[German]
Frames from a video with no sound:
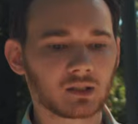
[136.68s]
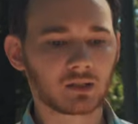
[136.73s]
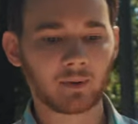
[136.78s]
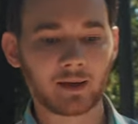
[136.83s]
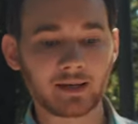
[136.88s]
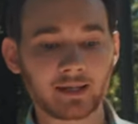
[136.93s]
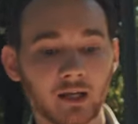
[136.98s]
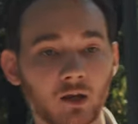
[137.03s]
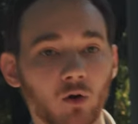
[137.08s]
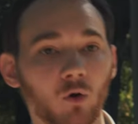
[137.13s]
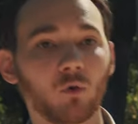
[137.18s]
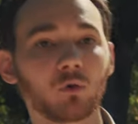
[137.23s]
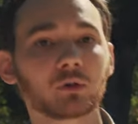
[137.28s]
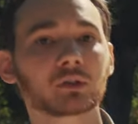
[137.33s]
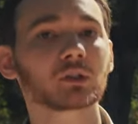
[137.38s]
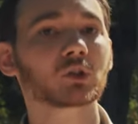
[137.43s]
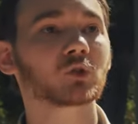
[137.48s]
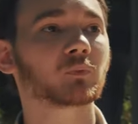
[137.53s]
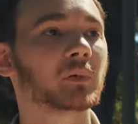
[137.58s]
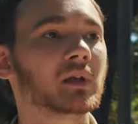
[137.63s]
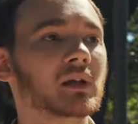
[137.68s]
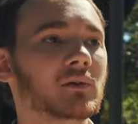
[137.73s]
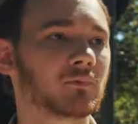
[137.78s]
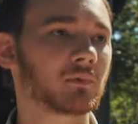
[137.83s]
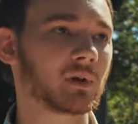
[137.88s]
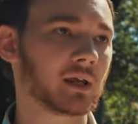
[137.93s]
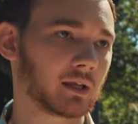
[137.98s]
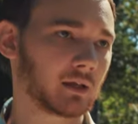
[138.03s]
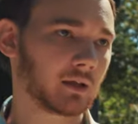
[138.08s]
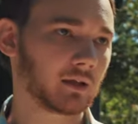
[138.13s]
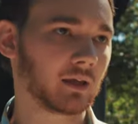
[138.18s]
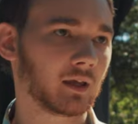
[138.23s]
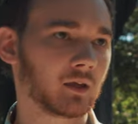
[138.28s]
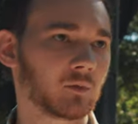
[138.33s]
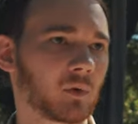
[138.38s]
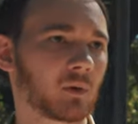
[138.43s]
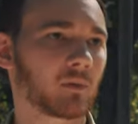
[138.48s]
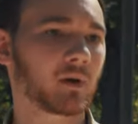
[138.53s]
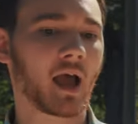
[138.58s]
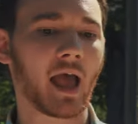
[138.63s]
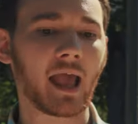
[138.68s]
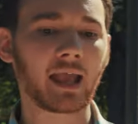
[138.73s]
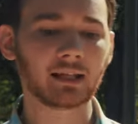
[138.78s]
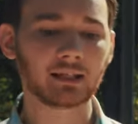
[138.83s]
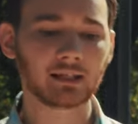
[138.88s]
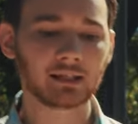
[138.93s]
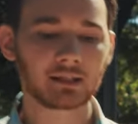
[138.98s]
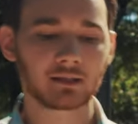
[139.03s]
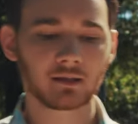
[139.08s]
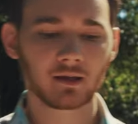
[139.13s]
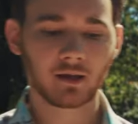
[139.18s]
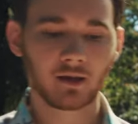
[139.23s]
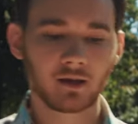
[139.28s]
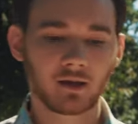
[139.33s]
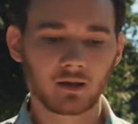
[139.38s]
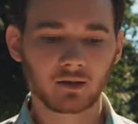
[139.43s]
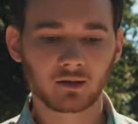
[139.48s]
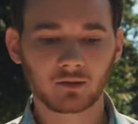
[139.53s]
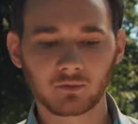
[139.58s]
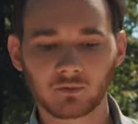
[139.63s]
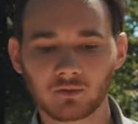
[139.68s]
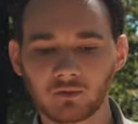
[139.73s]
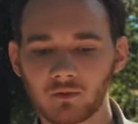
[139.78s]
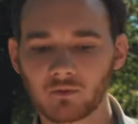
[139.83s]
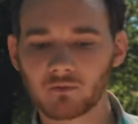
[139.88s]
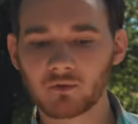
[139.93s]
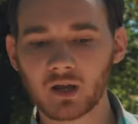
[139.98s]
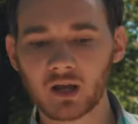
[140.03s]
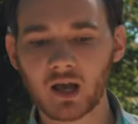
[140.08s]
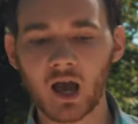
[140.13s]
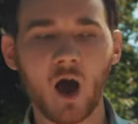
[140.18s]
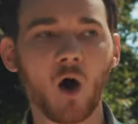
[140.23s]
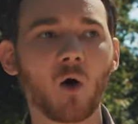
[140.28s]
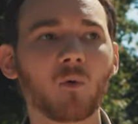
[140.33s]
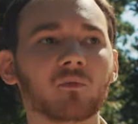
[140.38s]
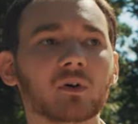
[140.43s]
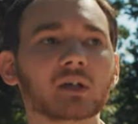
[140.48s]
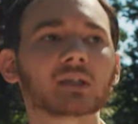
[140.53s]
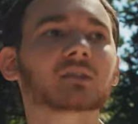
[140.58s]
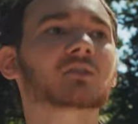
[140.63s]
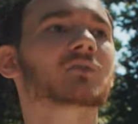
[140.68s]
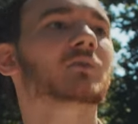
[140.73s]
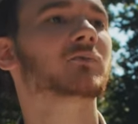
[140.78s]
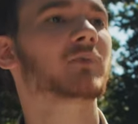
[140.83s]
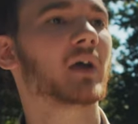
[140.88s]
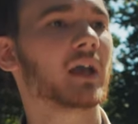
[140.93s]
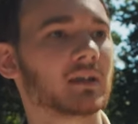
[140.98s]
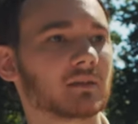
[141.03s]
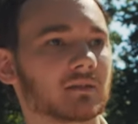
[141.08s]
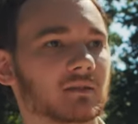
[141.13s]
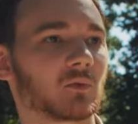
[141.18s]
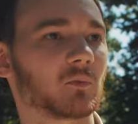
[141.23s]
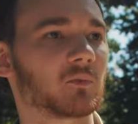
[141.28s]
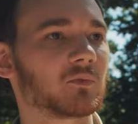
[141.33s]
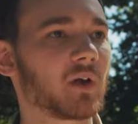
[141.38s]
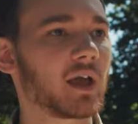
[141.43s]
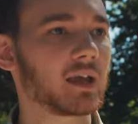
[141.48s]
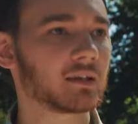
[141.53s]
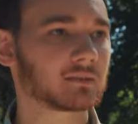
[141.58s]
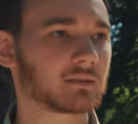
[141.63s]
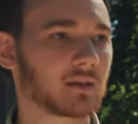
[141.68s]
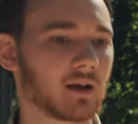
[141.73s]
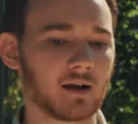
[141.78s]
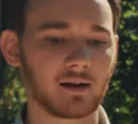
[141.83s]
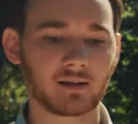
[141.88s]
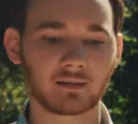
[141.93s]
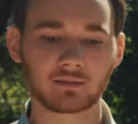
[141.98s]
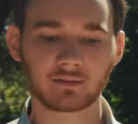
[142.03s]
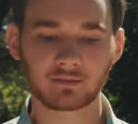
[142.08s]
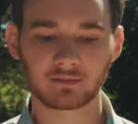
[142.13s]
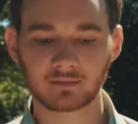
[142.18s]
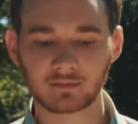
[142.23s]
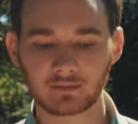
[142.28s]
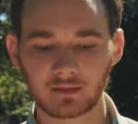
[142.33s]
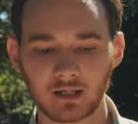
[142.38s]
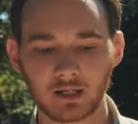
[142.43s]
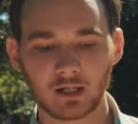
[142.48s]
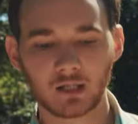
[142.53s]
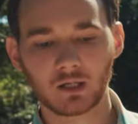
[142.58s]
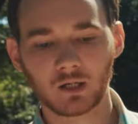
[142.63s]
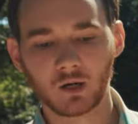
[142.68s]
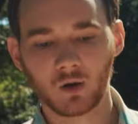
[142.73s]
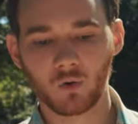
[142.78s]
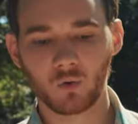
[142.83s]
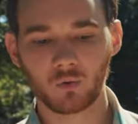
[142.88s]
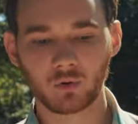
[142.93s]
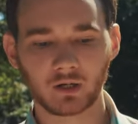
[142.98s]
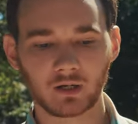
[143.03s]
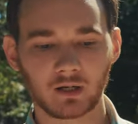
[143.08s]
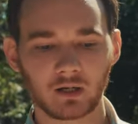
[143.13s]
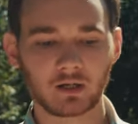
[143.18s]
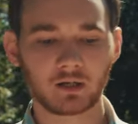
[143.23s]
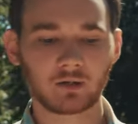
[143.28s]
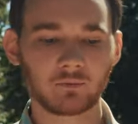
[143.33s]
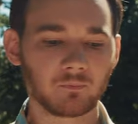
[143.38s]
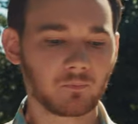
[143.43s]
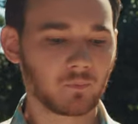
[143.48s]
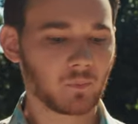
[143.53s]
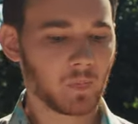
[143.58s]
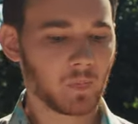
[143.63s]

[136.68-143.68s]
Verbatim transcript: zwar eine große Spielfläche gebe, aber eigentlich kaum was zu fe zum Festhalten oder,